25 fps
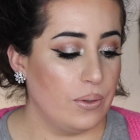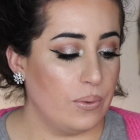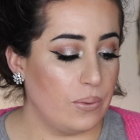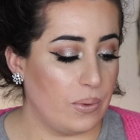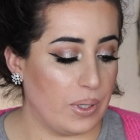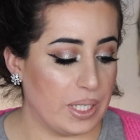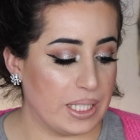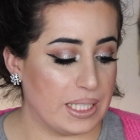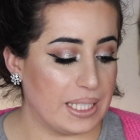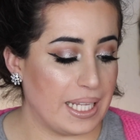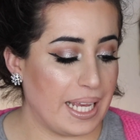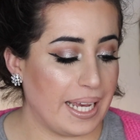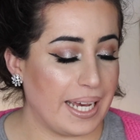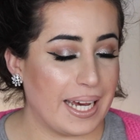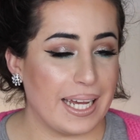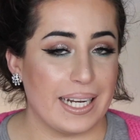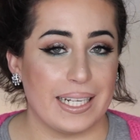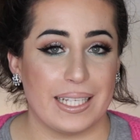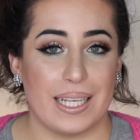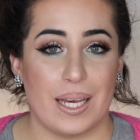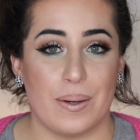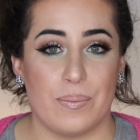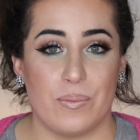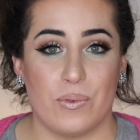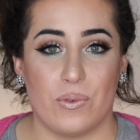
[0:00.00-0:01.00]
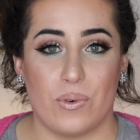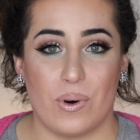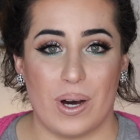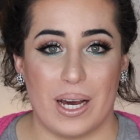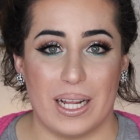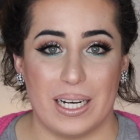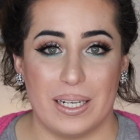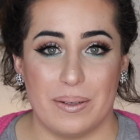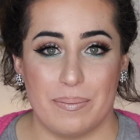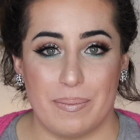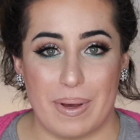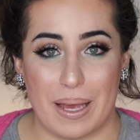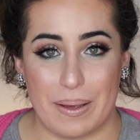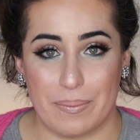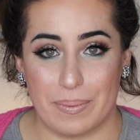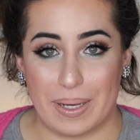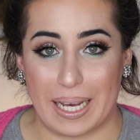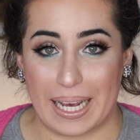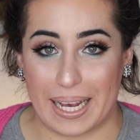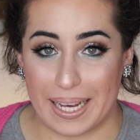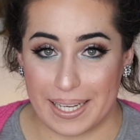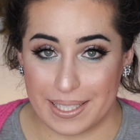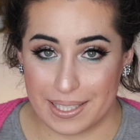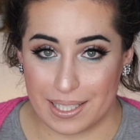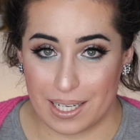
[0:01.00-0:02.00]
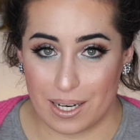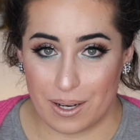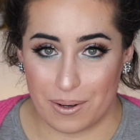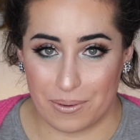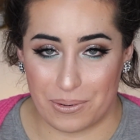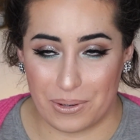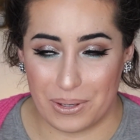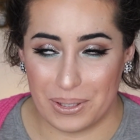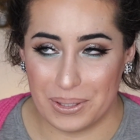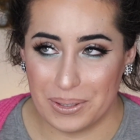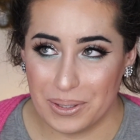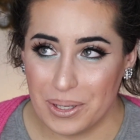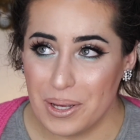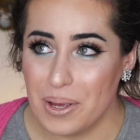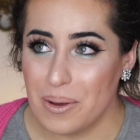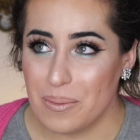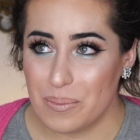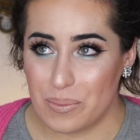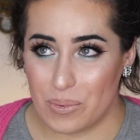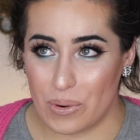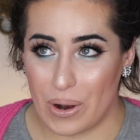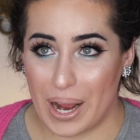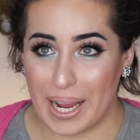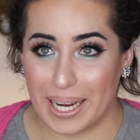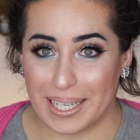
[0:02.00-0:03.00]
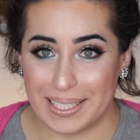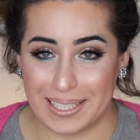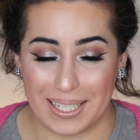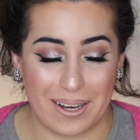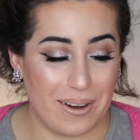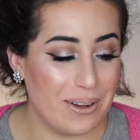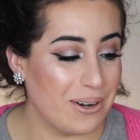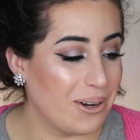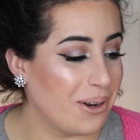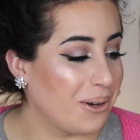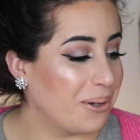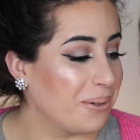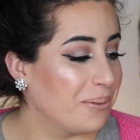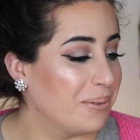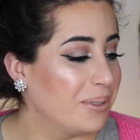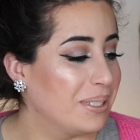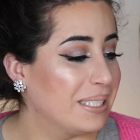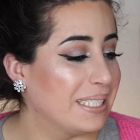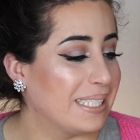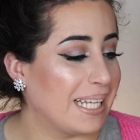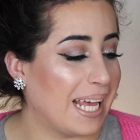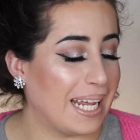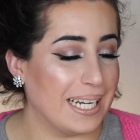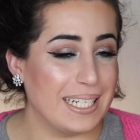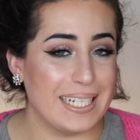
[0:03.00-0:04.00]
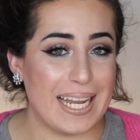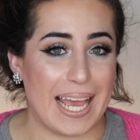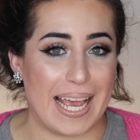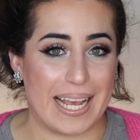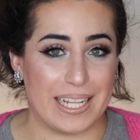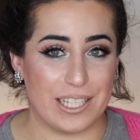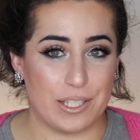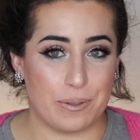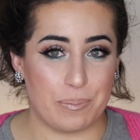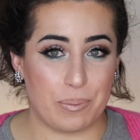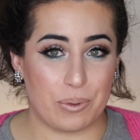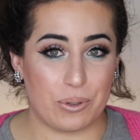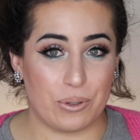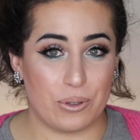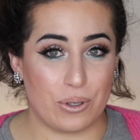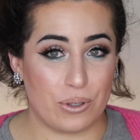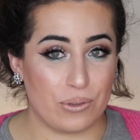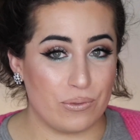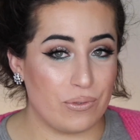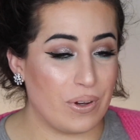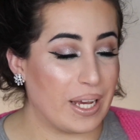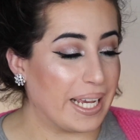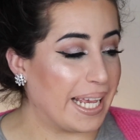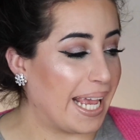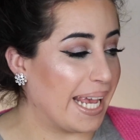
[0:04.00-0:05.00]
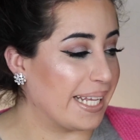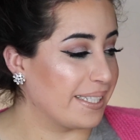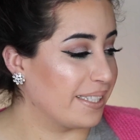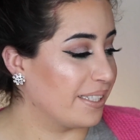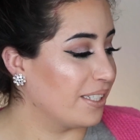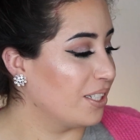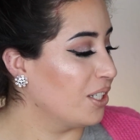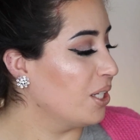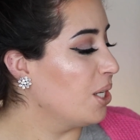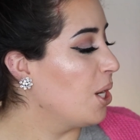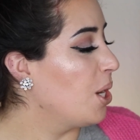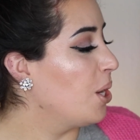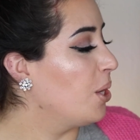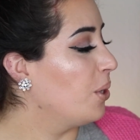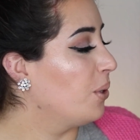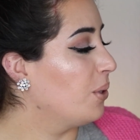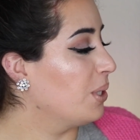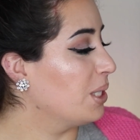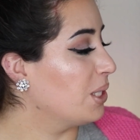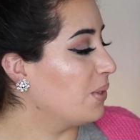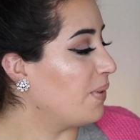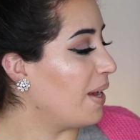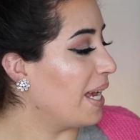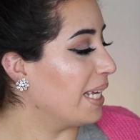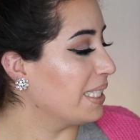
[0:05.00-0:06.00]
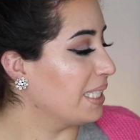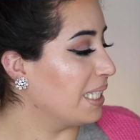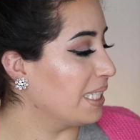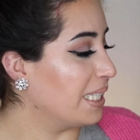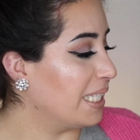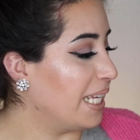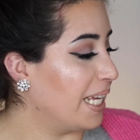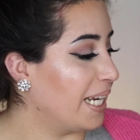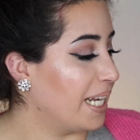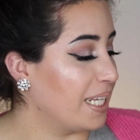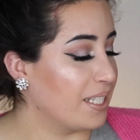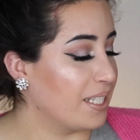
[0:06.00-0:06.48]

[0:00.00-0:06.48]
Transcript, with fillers: Oh, ich sehe gerade, ich habe vorhin in meinem Kreislauf-Breakdown noch ein Sundance-Produkt vergessen. Und zwar ist es hier